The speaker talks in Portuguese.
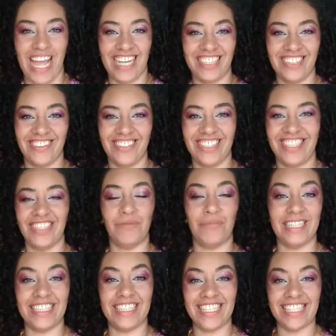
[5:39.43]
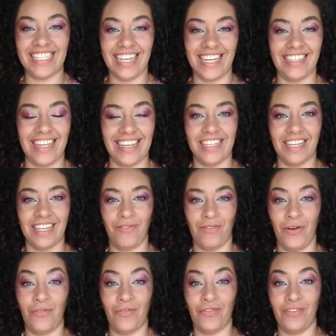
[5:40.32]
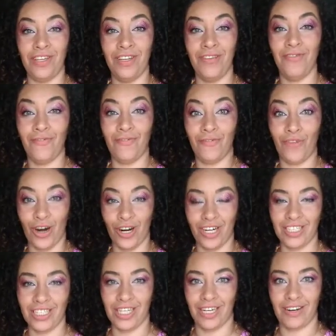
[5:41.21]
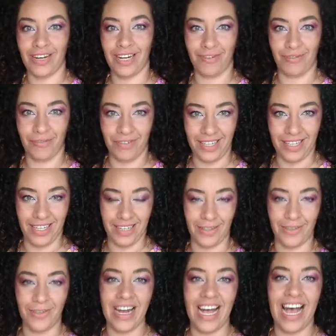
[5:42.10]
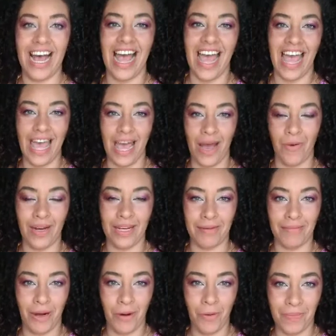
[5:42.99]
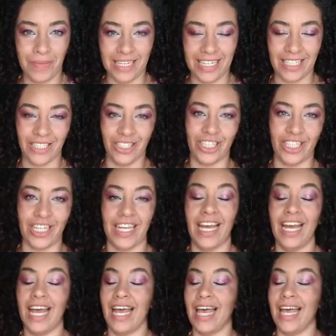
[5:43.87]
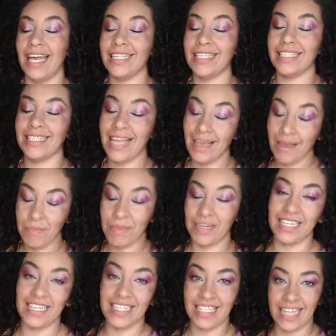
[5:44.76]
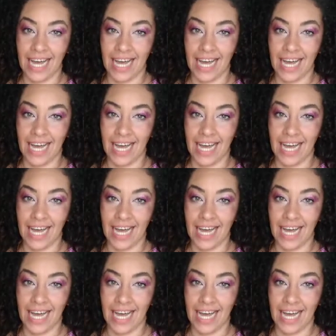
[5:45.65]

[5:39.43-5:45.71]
Eu tô sabendo que uma das tendências que vão vir forte agora no verão é o animal print.